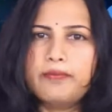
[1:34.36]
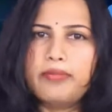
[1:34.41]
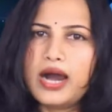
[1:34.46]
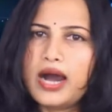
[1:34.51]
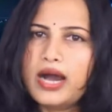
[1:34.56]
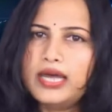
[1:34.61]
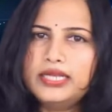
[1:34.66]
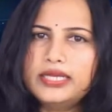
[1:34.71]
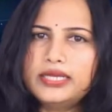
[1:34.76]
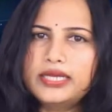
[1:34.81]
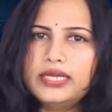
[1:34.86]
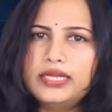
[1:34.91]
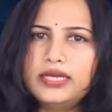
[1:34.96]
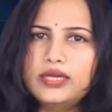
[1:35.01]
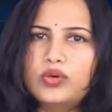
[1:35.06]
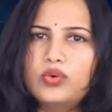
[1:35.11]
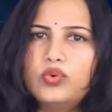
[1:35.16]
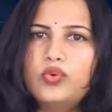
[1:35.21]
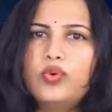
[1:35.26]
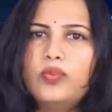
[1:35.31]

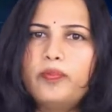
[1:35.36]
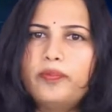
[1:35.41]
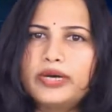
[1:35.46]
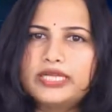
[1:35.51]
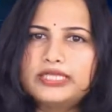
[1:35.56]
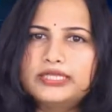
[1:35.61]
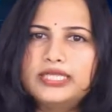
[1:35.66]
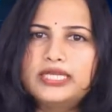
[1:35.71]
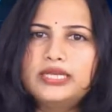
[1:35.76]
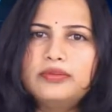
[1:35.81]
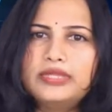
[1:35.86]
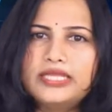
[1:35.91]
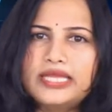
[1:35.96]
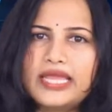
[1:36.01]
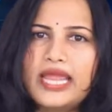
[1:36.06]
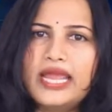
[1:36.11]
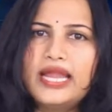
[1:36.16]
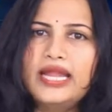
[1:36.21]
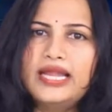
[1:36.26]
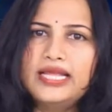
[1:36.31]
బాలికలకు పద్దెనిమిది
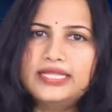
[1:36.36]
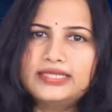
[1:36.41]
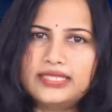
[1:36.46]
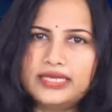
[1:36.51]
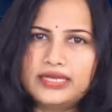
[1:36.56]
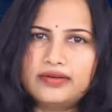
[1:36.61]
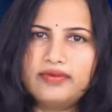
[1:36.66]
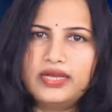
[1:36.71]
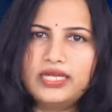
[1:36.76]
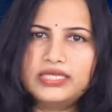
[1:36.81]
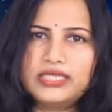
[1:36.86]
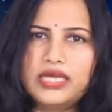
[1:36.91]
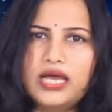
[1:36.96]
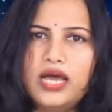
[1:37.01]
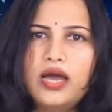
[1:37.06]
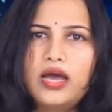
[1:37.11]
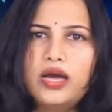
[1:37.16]
ఏళ్ల తర్వాత